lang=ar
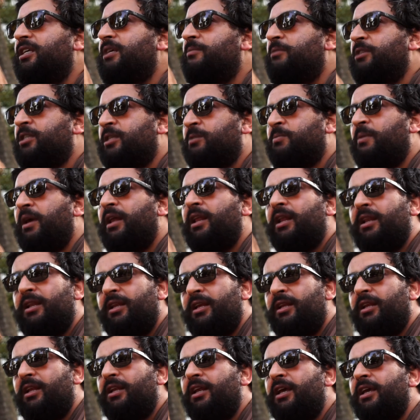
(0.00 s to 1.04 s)
من الصباح
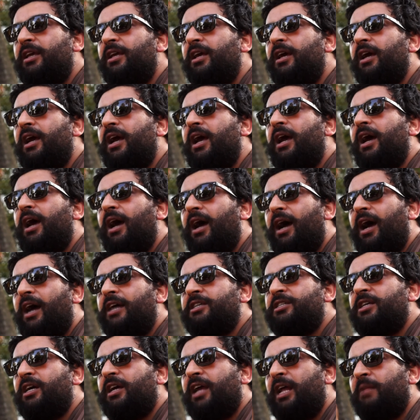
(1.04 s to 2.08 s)
لليل اللي هي
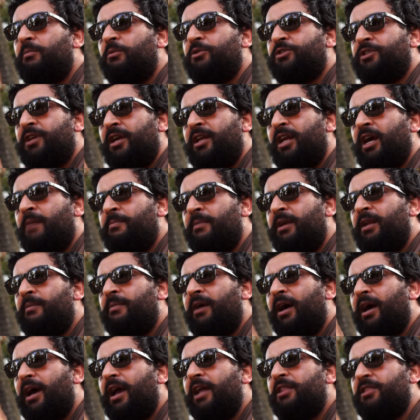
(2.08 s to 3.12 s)
حاجه كانت مستحيله قبل
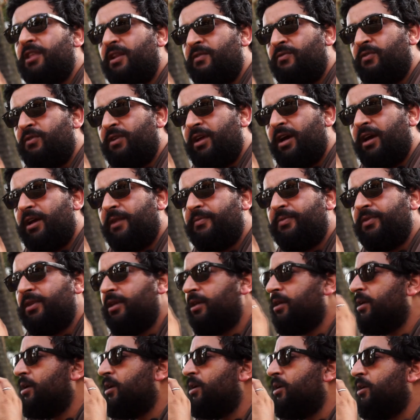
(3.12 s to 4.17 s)
مع اي تليفون اخر
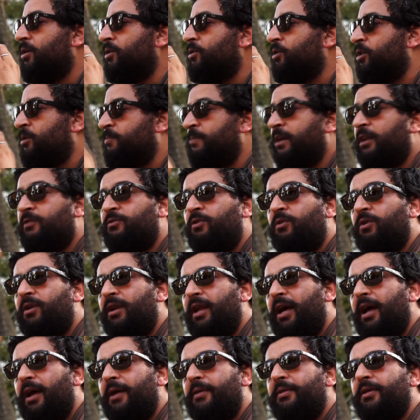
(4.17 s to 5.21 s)
سمارت فون
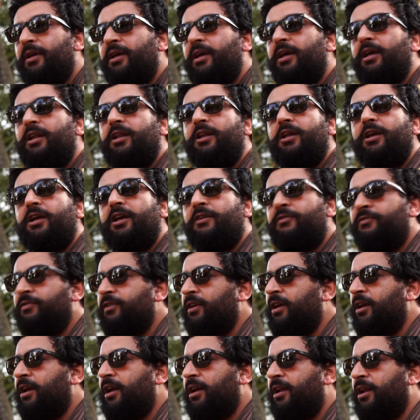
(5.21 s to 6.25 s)
لا اللي
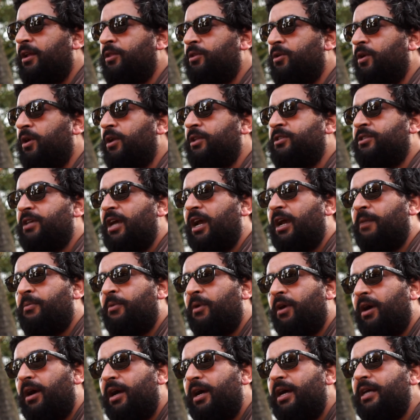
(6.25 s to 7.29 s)
فيه الاندرويد
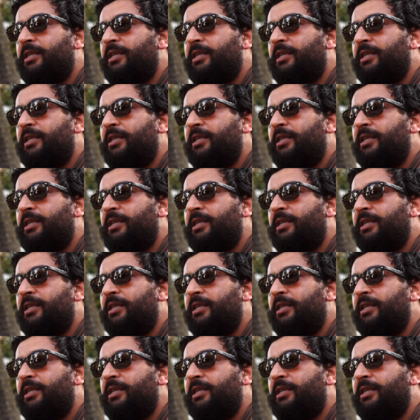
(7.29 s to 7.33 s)
5.1